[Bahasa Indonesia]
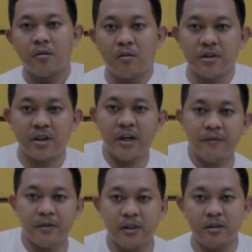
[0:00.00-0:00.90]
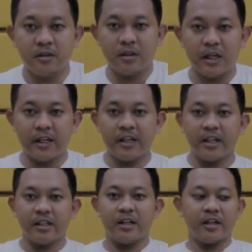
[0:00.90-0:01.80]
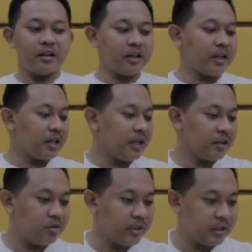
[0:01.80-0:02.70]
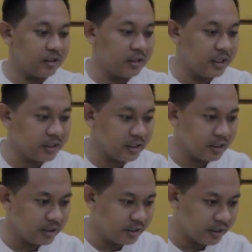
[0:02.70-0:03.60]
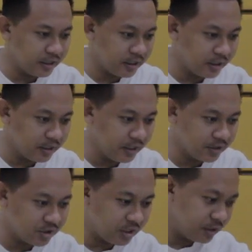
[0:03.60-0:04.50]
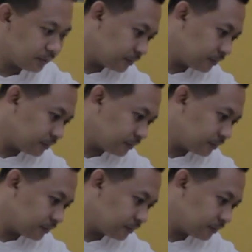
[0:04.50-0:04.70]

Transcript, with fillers: What's happening? Kali ini kita akan react lagu yang datangnya dari Lil Z.